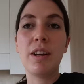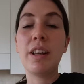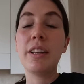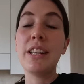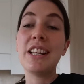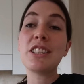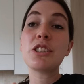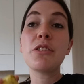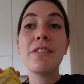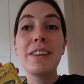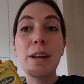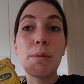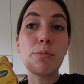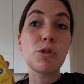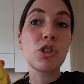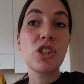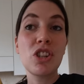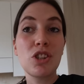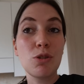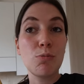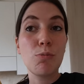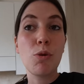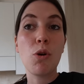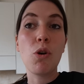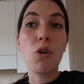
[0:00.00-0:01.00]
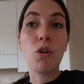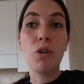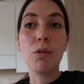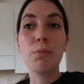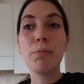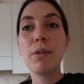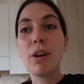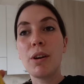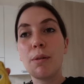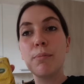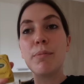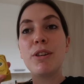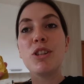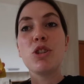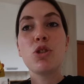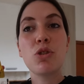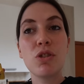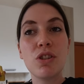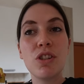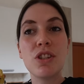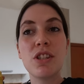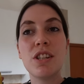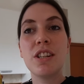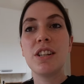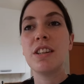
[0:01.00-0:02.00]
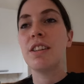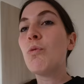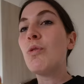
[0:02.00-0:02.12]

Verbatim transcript: Adesso vediamo se è buono, però penso di sì.